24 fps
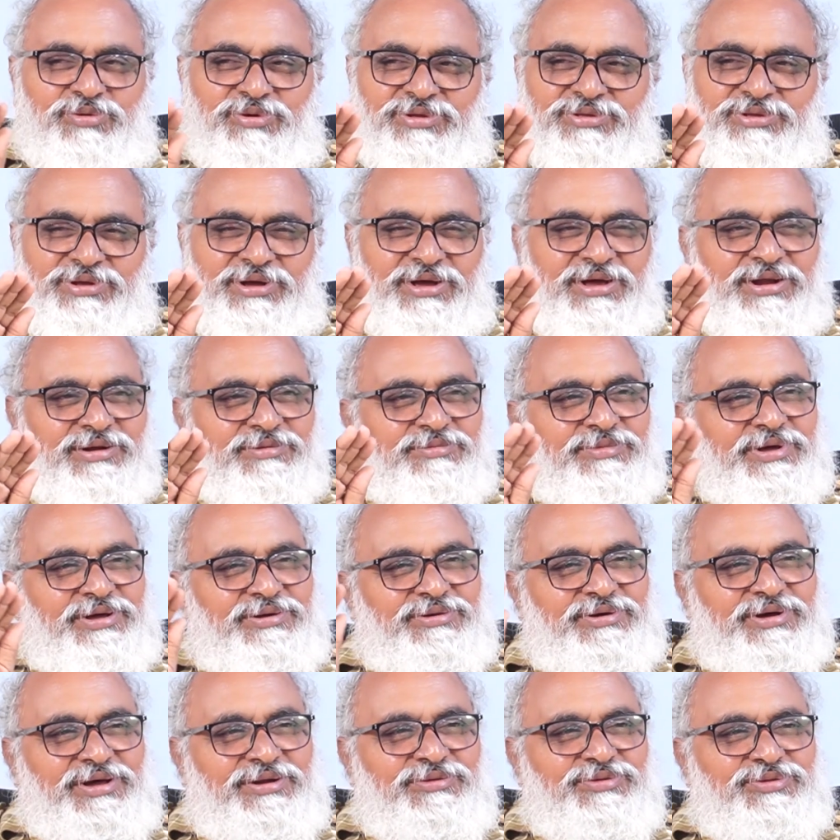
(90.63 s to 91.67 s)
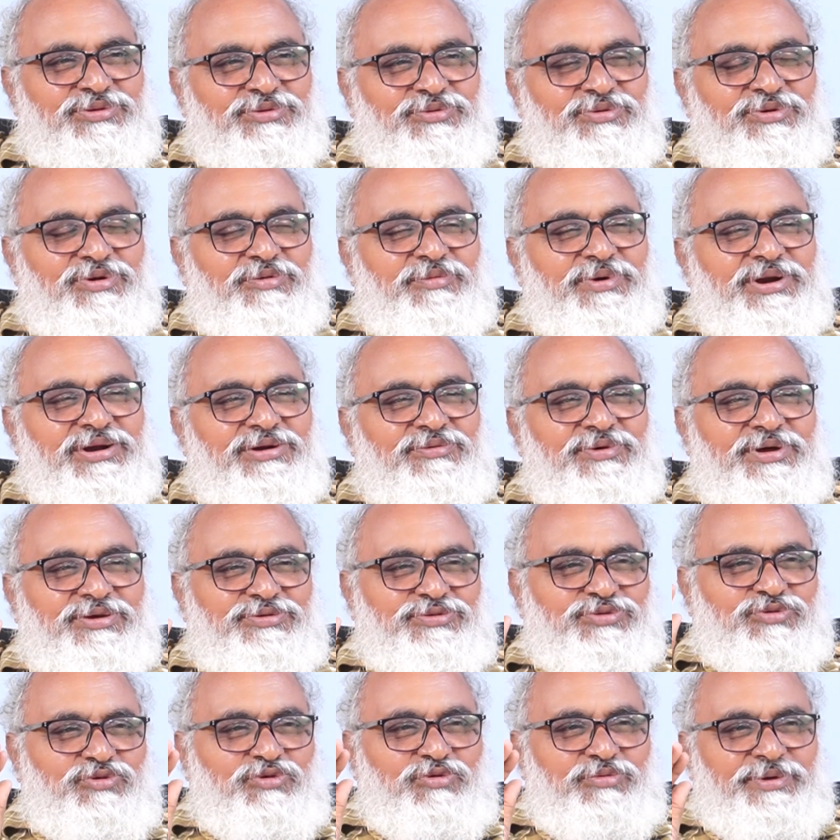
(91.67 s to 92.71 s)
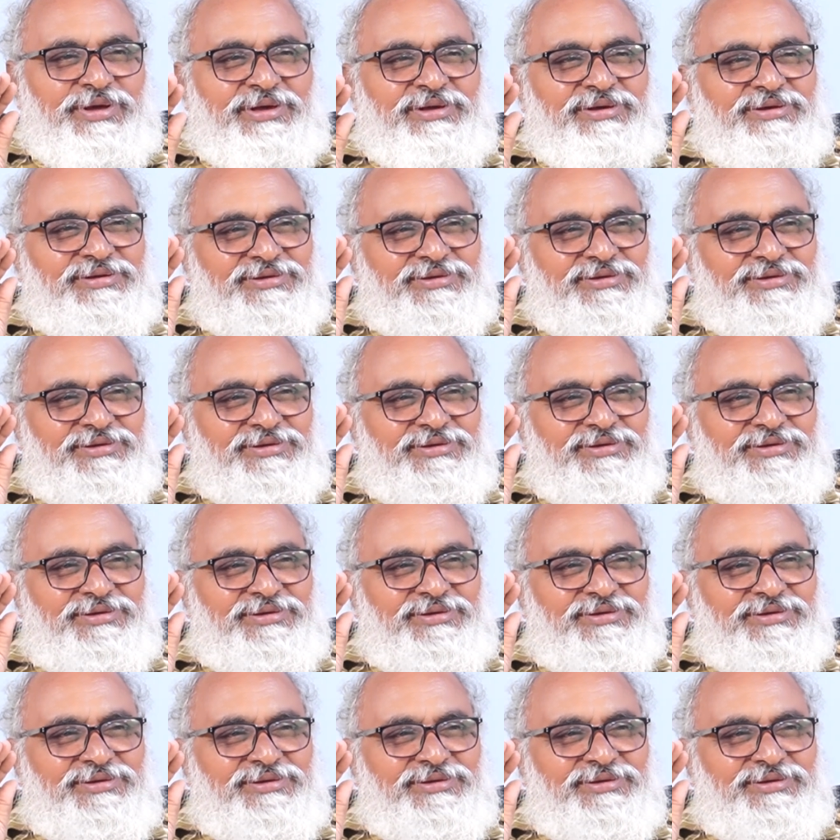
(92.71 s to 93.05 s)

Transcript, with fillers: కొంతకాలం నేను కలిసి ఉన్నమాట వాస్తవమే